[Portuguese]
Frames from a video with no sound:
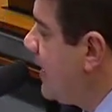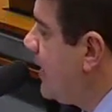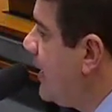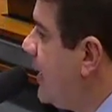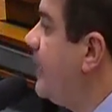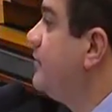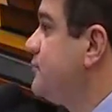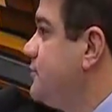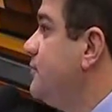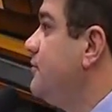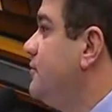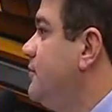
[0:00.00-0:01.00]
é, é,
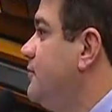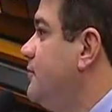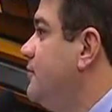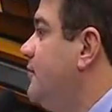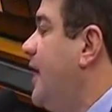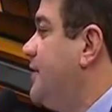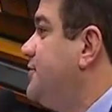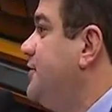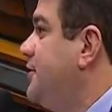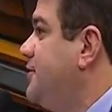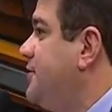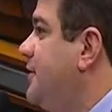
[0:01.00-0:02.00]
no, no, no, no
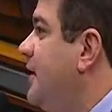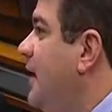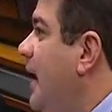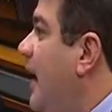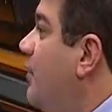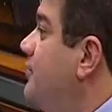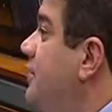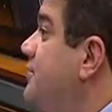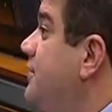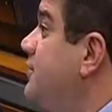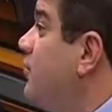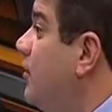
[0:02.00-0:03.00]
Rashid, onde a
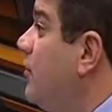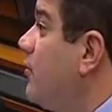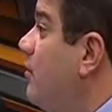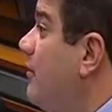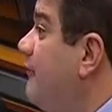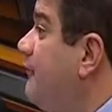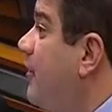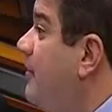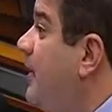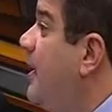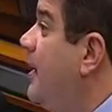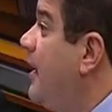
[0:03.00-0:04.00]
gente colocou uma
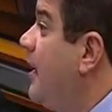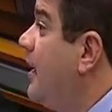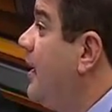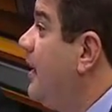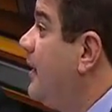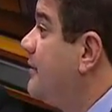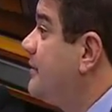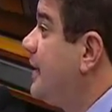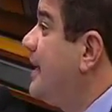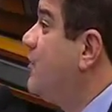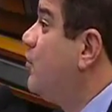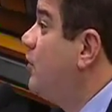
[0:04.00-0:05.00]
forma
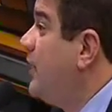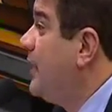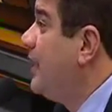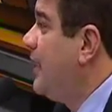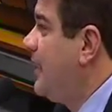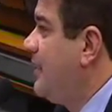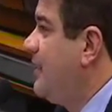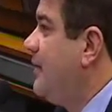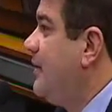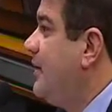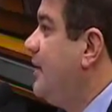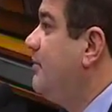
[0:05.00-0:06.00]
tranquila
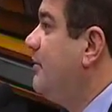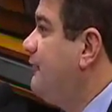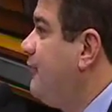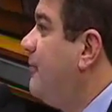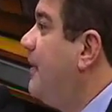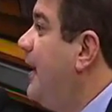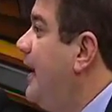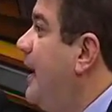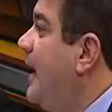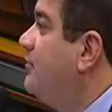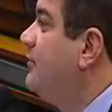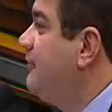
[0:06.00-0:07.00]
e uma forma
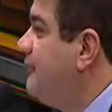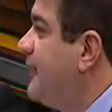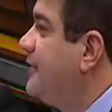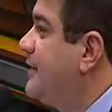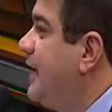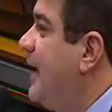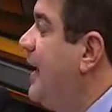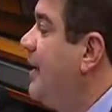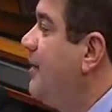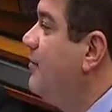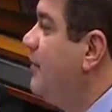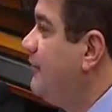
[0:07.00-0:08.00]
real de
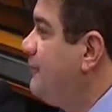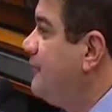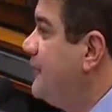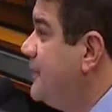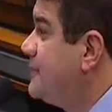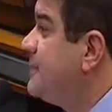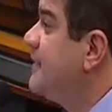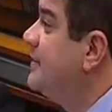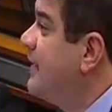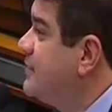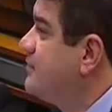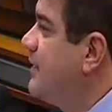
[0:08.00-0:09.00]
enfrentar um refis
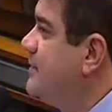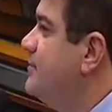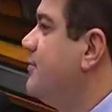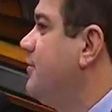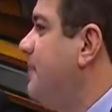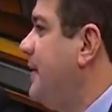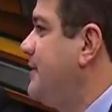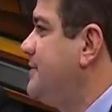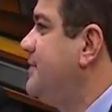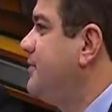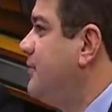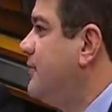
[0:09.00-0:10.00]
na situação que o país
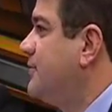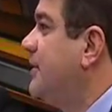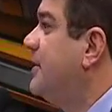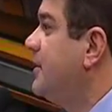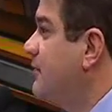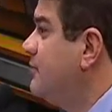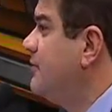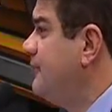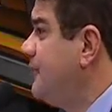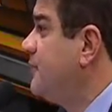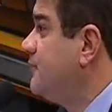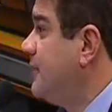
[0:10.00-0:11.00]
se encontra, com
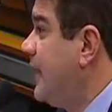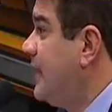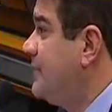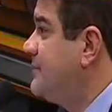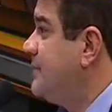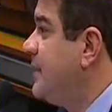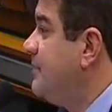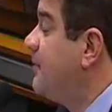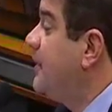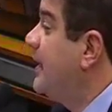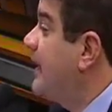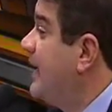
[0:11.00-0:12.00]
dificuldades.
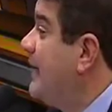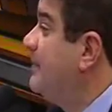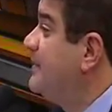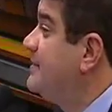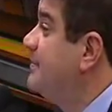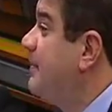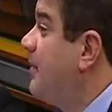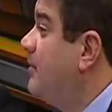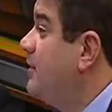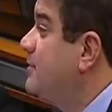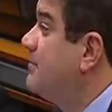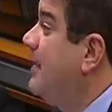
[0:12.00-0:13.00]
Porque naquela ABC
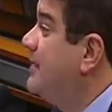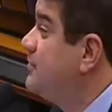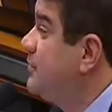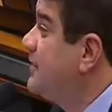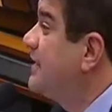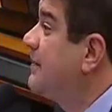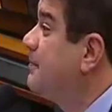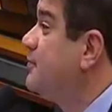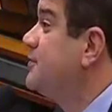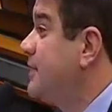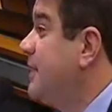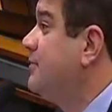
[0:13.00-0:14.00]
paulista, mais de
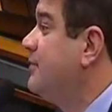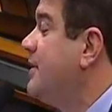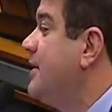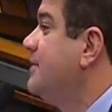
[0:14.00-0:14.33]
80%